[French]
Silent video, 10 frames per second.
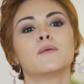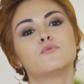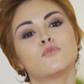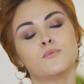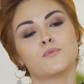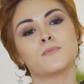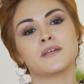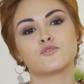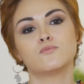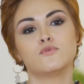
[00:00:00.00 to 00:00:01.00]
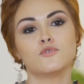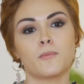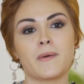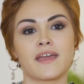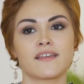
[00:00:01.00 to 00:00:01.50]
Et pour une pompe à
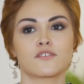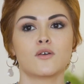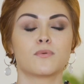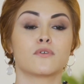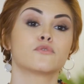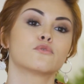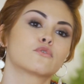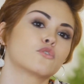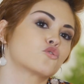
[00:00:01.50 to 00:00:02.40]
tubulure, par exemple, donc